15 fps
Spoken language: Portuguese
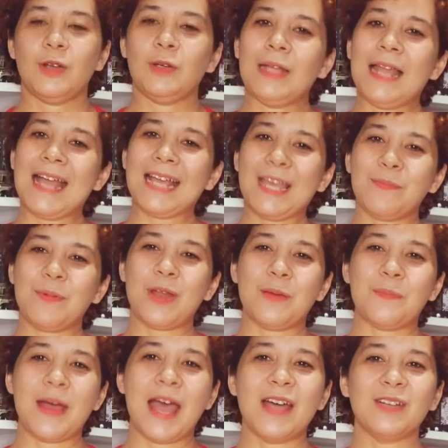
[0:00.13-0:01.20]
Olá, aqui é a
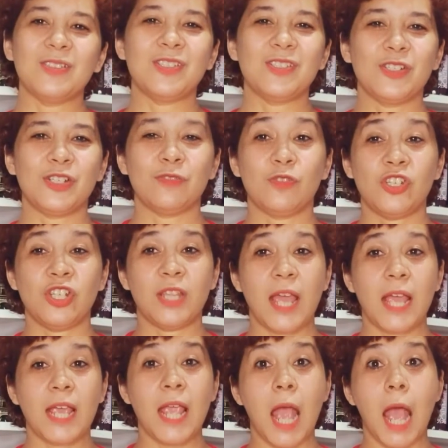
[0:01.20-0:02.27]
Paula Barros e hoje eu vou de
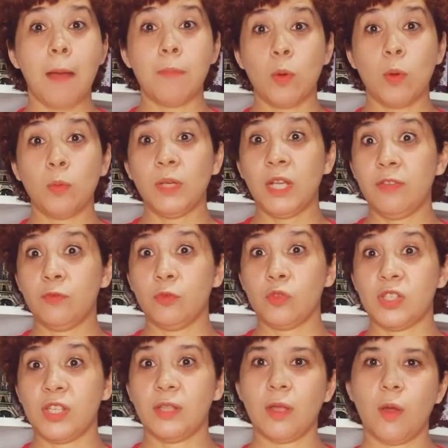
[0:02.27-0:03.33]
tag a mão
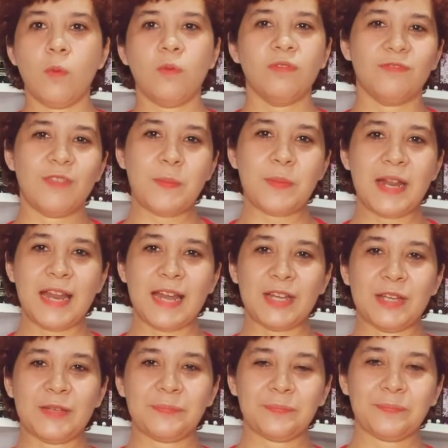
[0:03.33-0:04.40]
livros, então vem pra
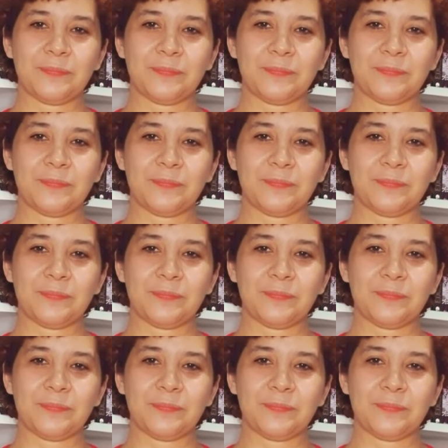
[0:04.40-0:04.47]
Narnia.